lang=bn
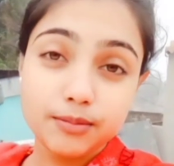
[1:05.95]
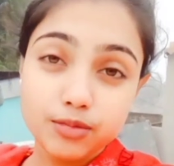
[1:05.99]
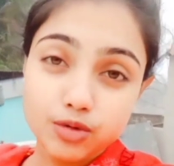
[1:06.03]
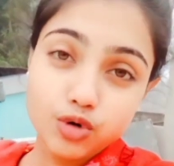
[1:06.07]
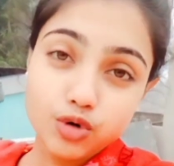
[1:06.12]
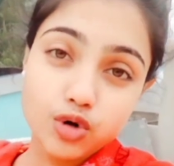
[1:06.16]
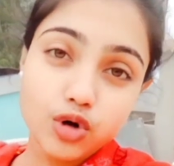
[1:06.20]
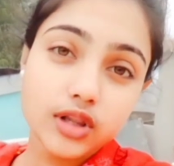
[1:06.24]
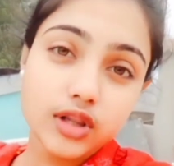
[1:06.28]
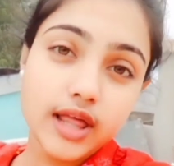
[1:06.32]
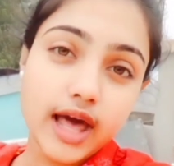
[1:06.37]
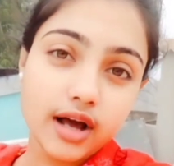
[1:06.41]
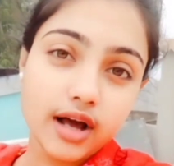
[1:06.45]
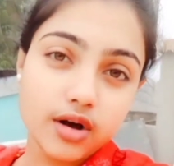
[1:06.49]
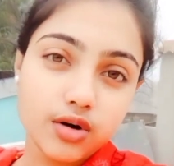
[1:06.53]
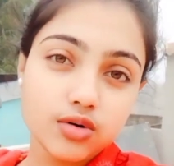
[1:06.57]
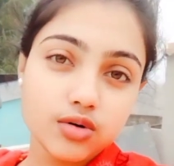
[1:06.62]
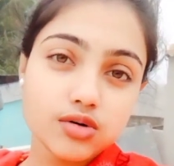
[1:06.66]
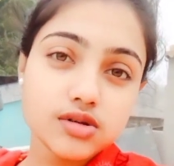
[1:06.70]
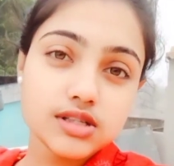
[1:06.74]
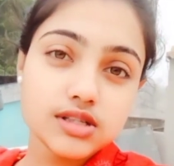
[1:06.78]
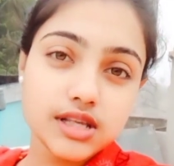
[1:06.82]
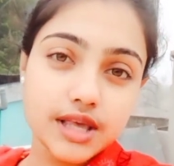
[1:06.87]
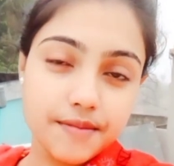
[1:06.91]
পুরো
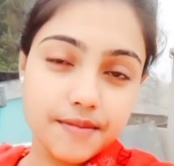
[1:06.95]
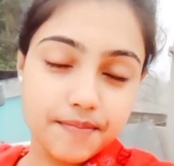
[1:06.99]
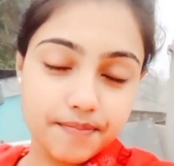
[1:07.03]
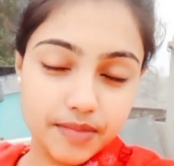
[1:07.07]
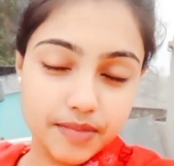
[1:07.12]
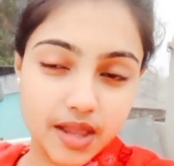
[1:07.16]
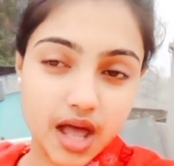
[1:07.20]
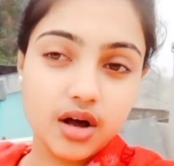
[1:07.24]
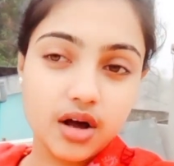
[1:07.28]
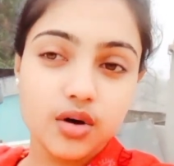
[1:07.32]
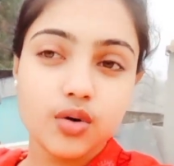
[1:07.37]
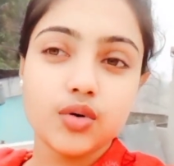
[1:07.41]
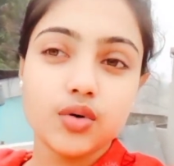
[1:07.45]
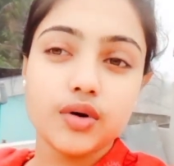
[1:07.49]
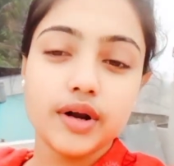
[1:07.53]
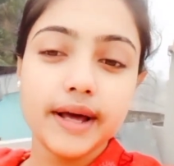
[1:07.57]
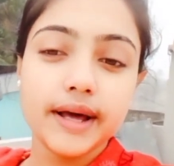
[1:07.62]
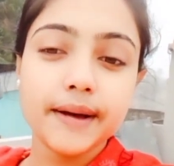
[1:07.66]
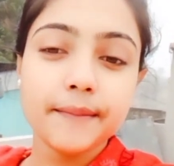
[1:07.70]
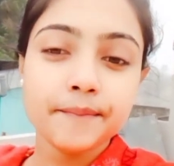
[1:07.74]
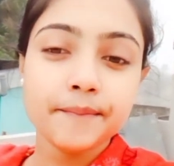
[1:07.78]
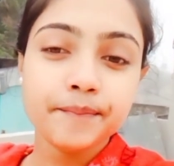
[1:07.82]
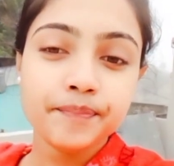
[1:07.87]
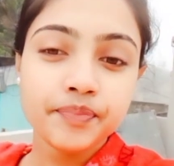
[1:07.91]
দেখো স্কিপ না করে